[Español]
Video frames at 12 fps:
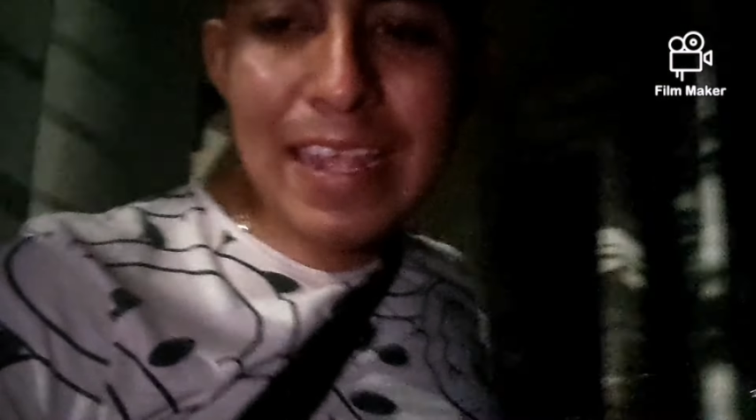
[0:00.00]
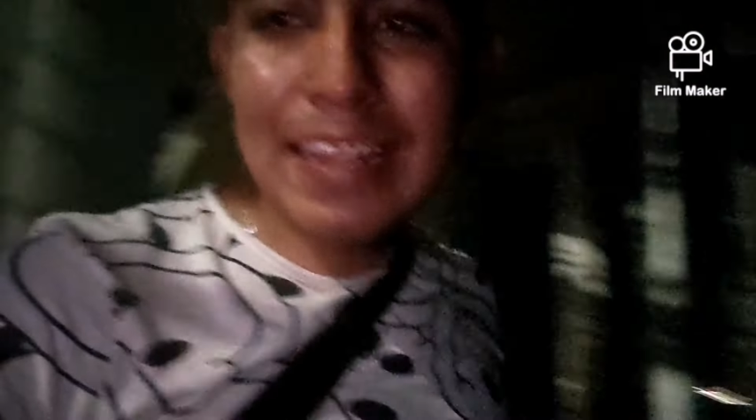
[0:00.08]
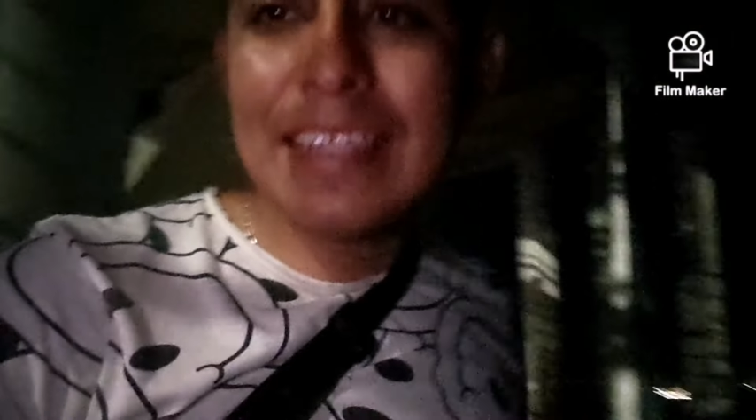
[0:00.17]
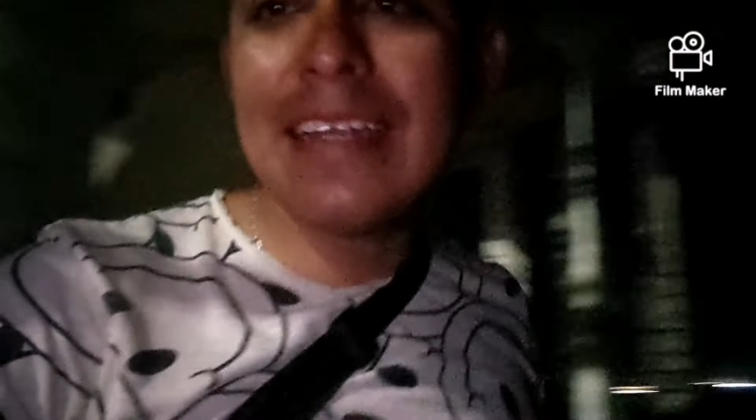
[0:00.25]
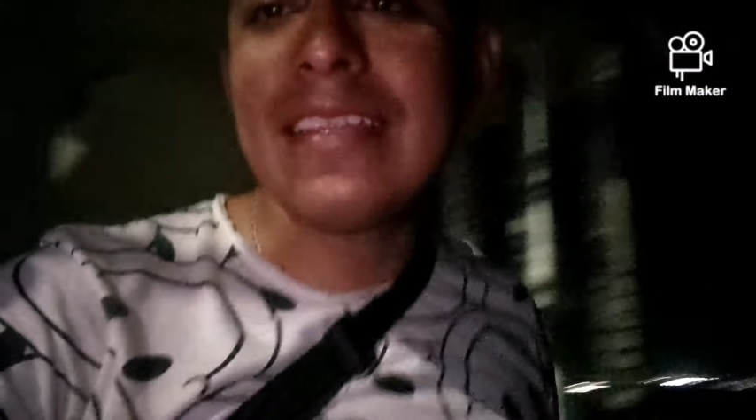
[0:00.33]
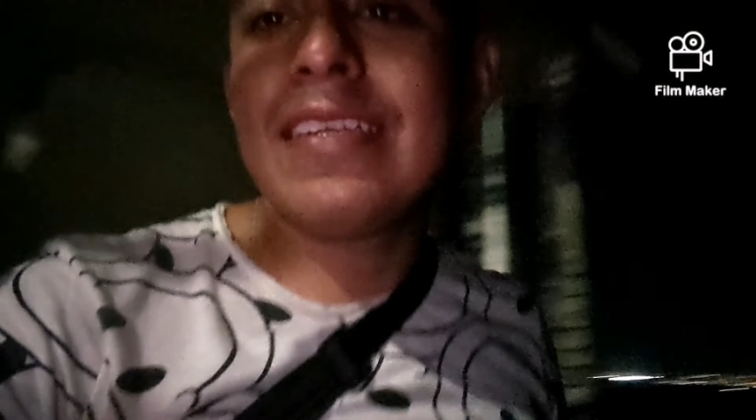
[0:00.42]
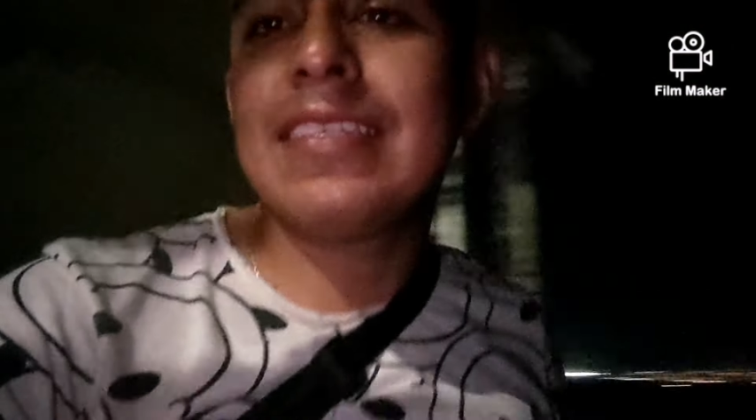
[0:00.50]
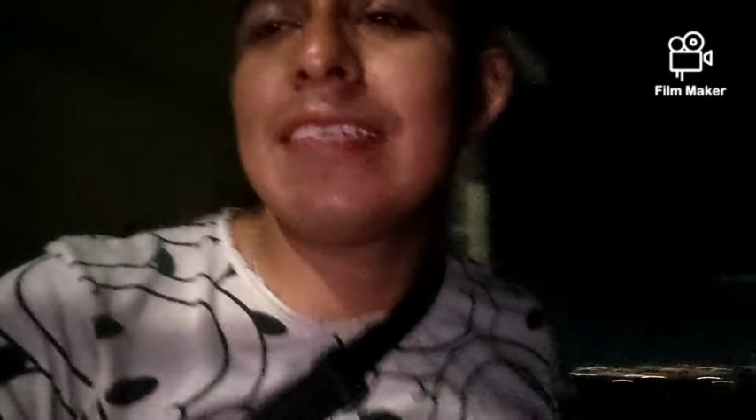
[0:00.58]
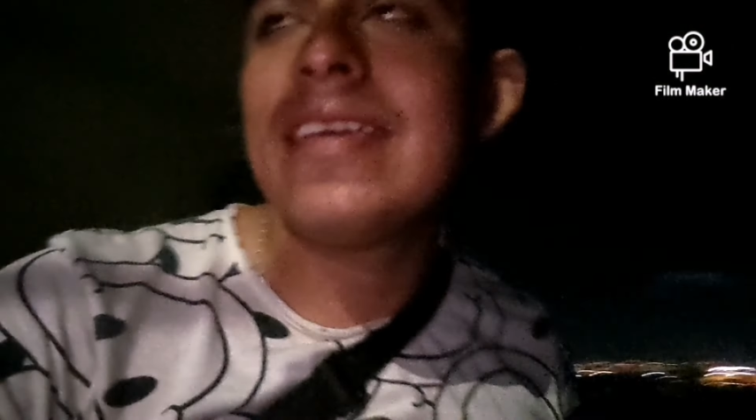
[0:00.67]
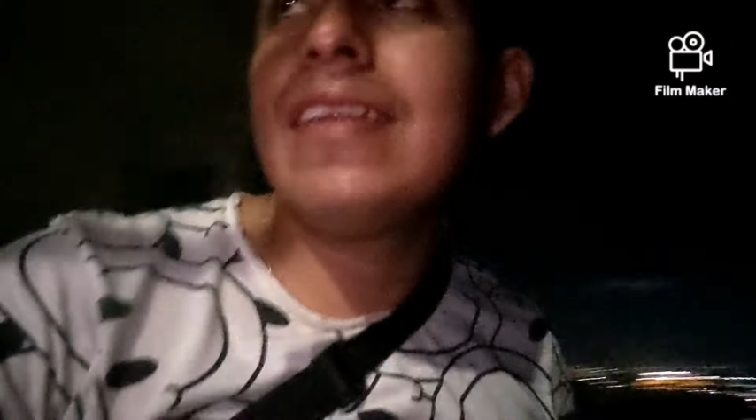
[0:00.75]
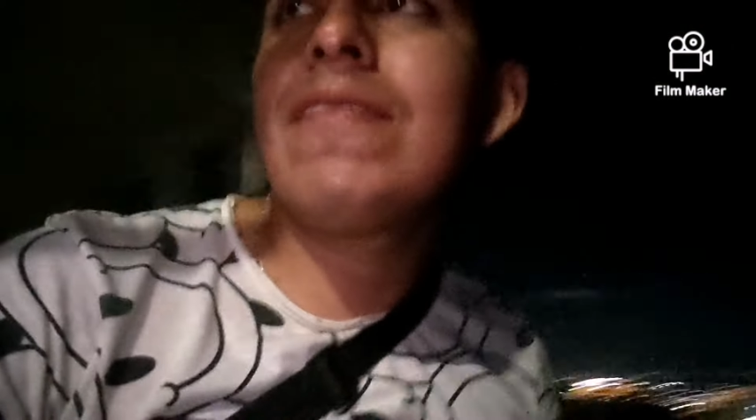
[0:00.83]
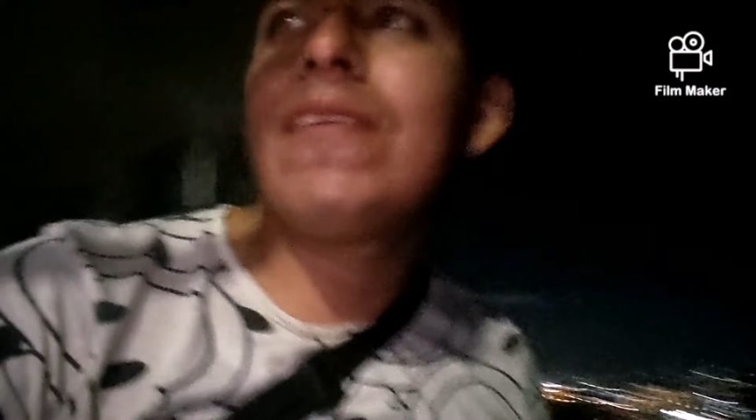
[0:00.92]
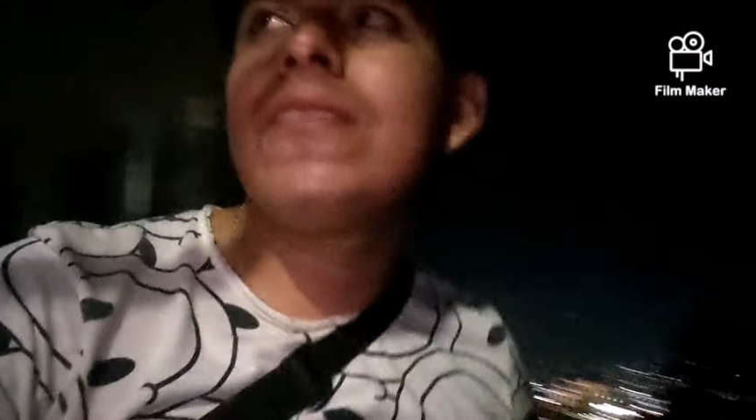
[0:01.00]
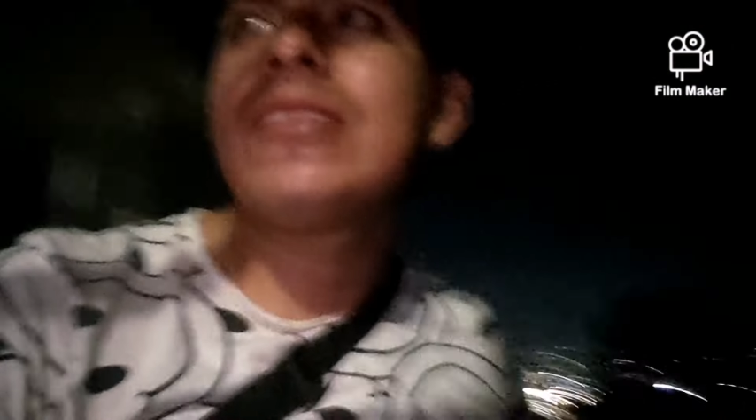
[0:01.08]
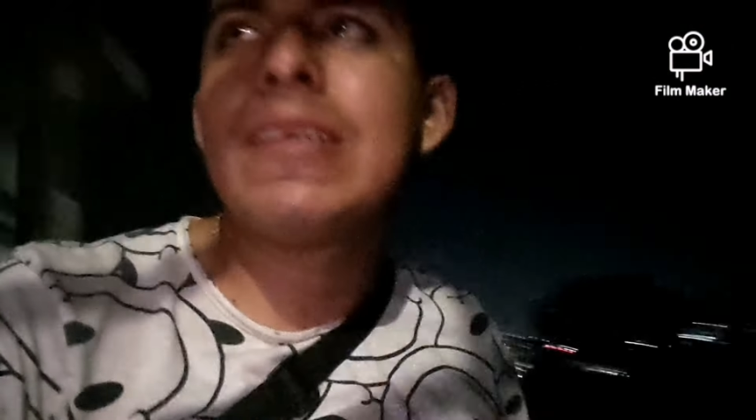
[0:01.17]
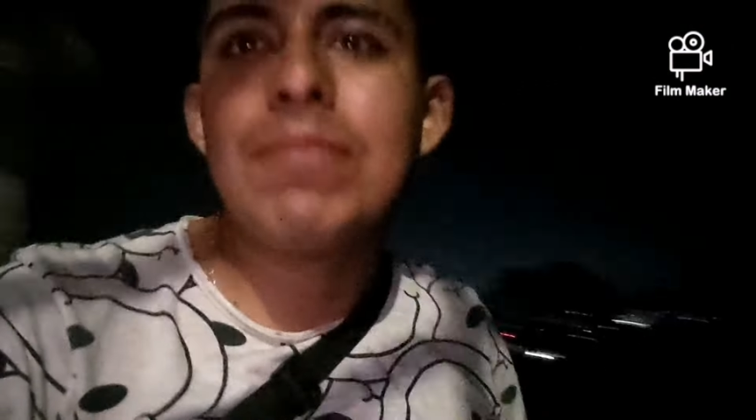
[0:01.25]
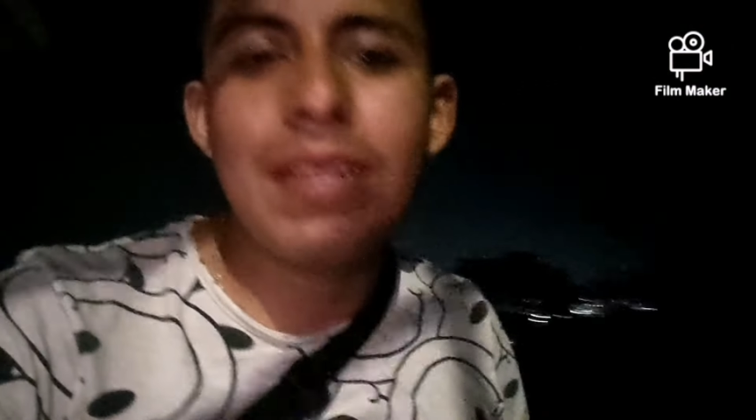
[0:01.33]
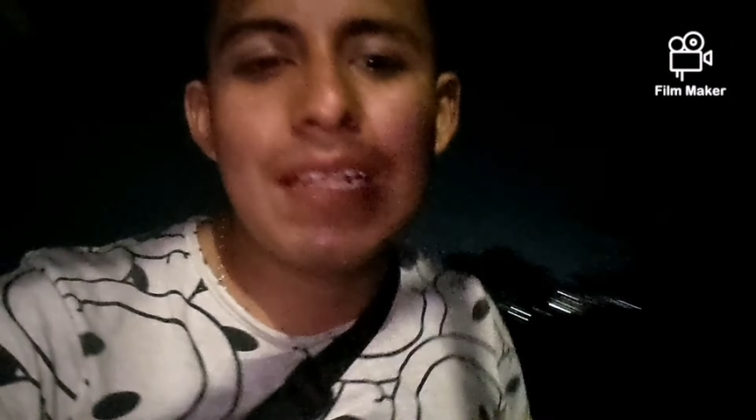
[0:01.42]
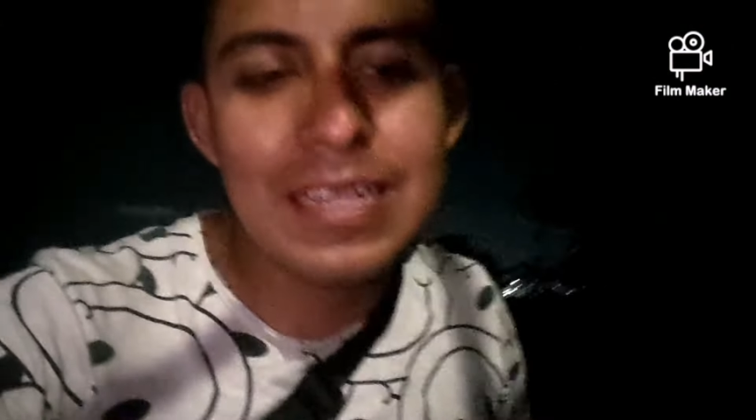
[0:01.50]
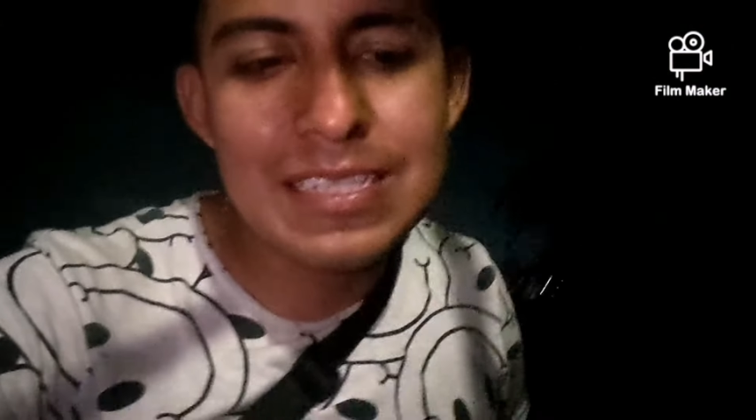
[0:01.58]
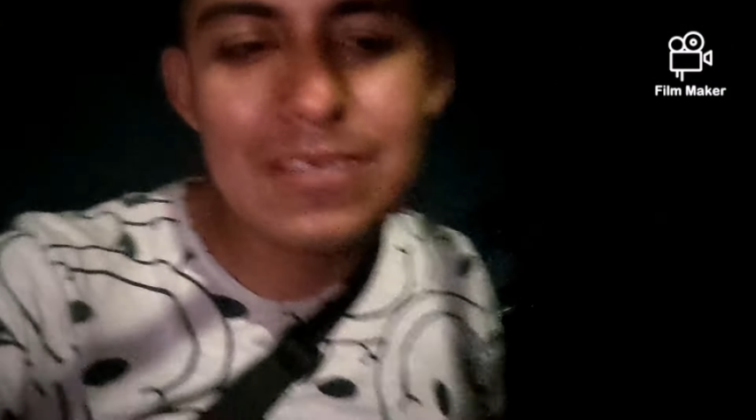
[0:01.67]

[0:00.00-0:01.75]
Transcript: Me imagino que al atardecer,